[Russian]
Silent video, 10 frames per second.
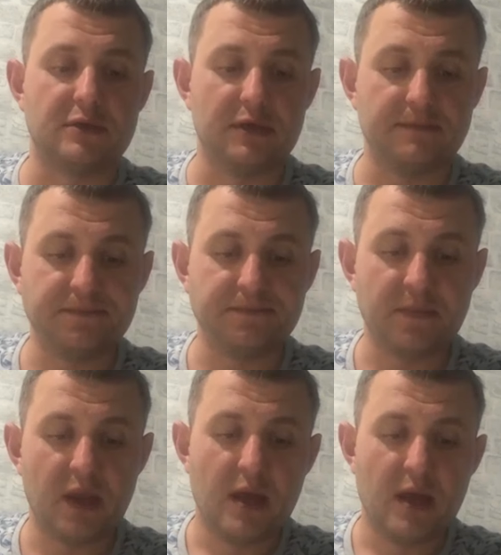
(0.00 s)
смысла.
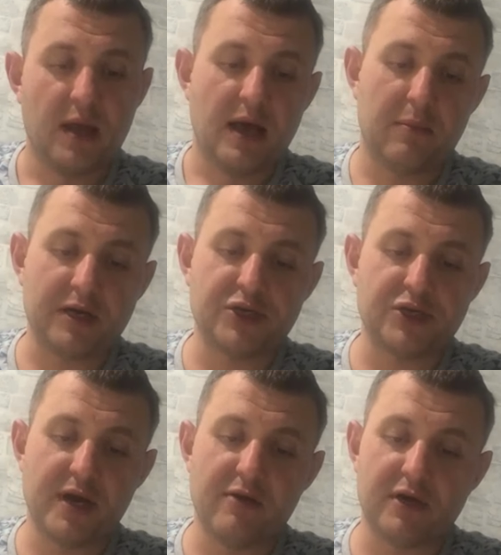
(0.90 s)

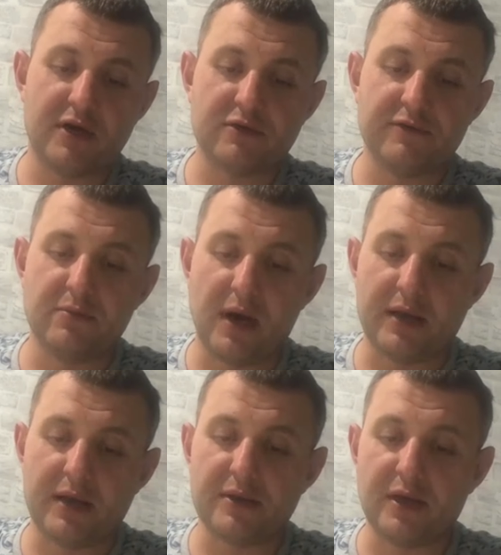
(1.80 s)
Обращаю ваше
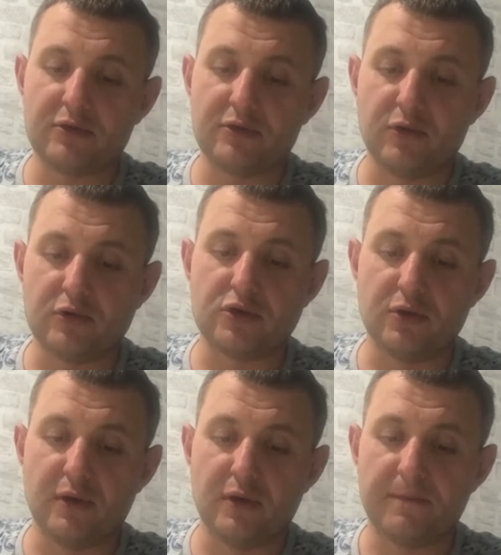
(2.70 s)
внимание на то,
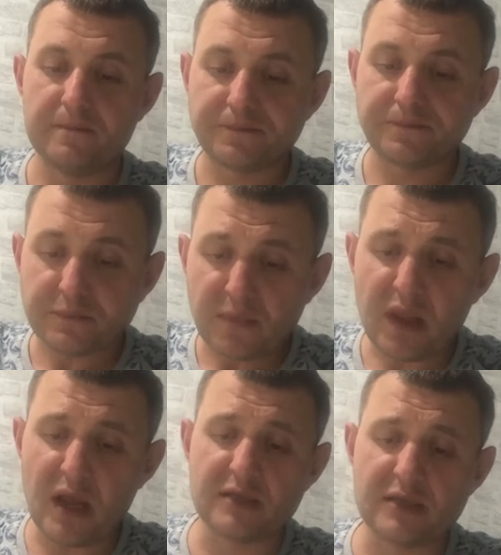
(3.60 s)
что
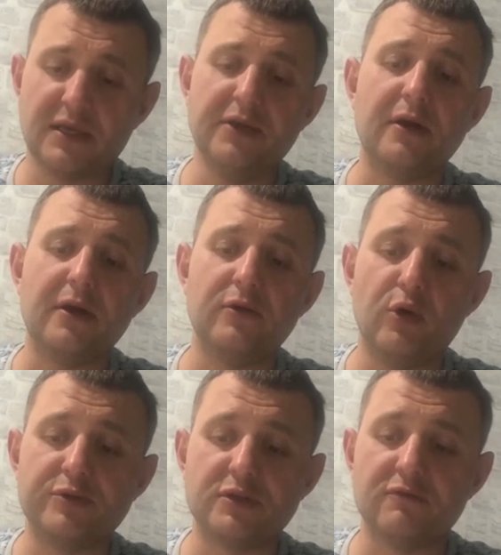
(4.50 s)
акционерное
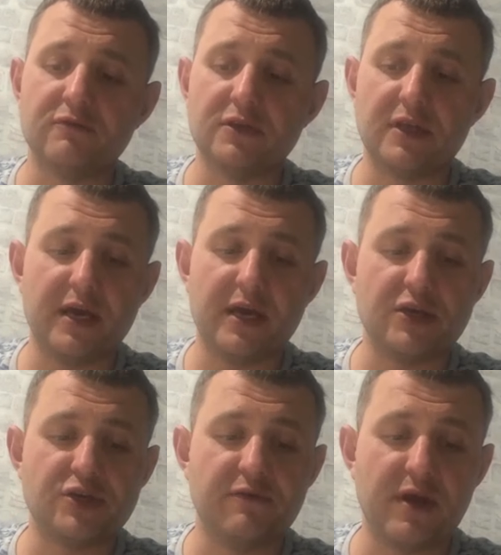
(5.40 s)
общество в
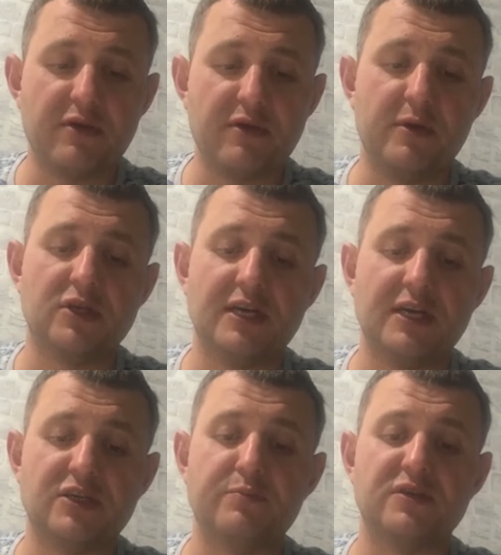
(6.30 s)
настоящее время и в
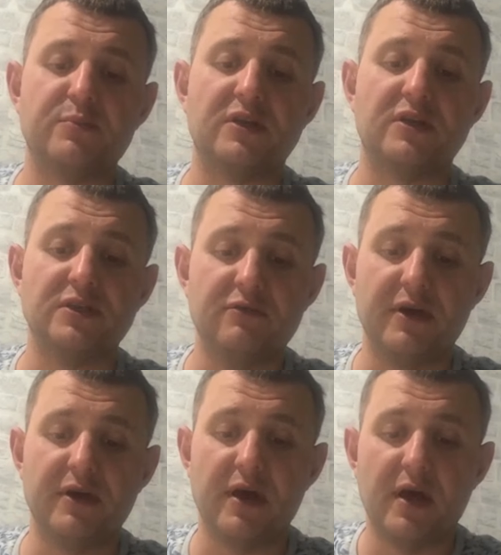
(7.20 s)
ближайшей
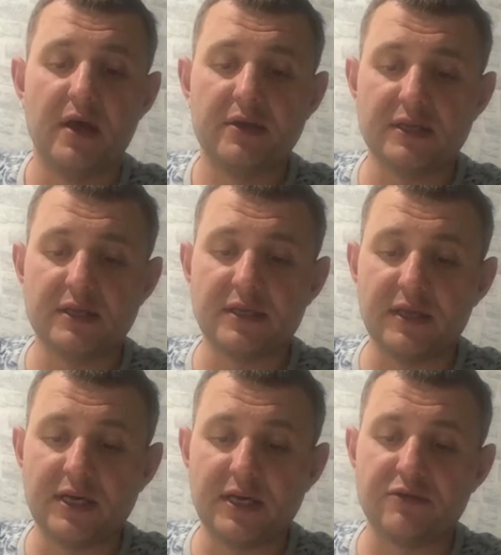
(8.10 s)
перспективы нет
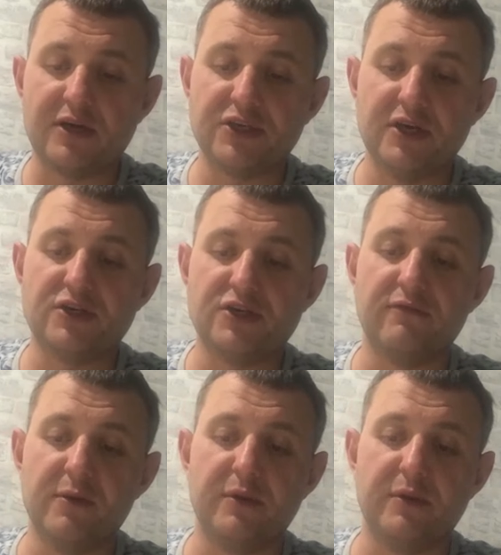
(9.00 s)
задачи важнее,
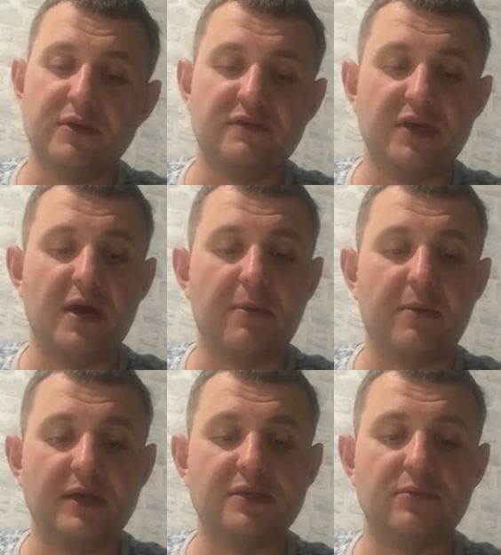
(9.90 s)
чем выполнить все
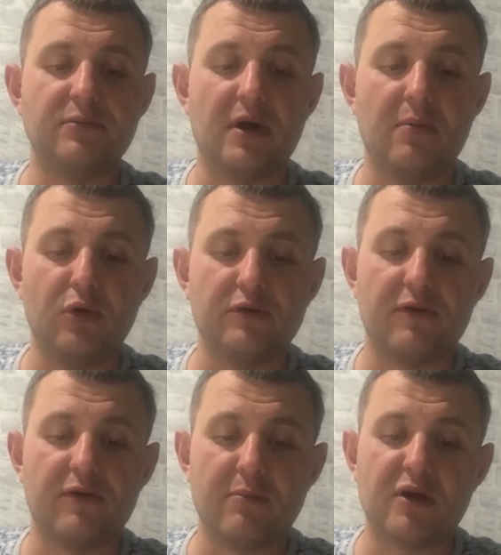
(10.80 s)
необходимые
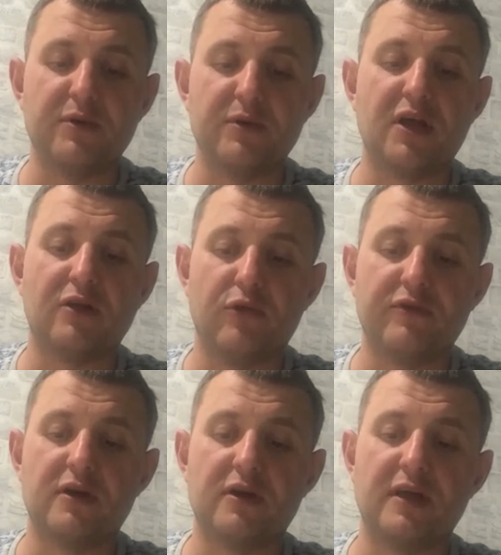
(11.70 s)
работы в рамках
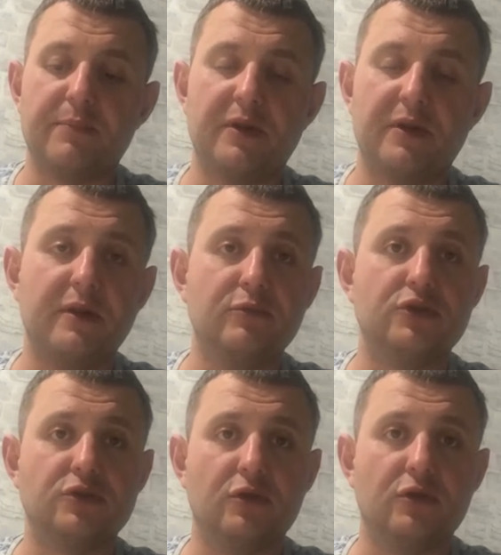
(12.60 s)
подготовки к отопительному
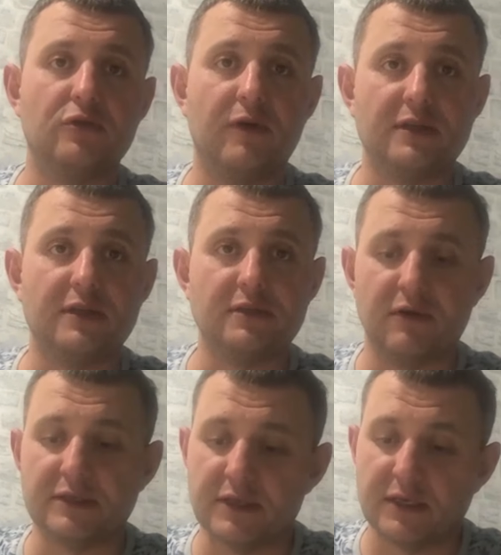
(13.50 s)
сезону
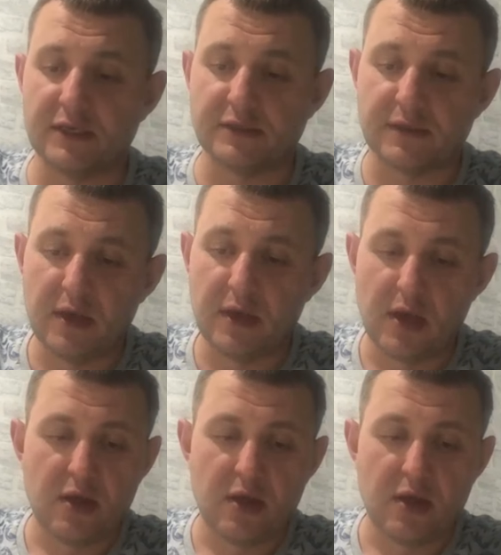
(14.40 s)
2021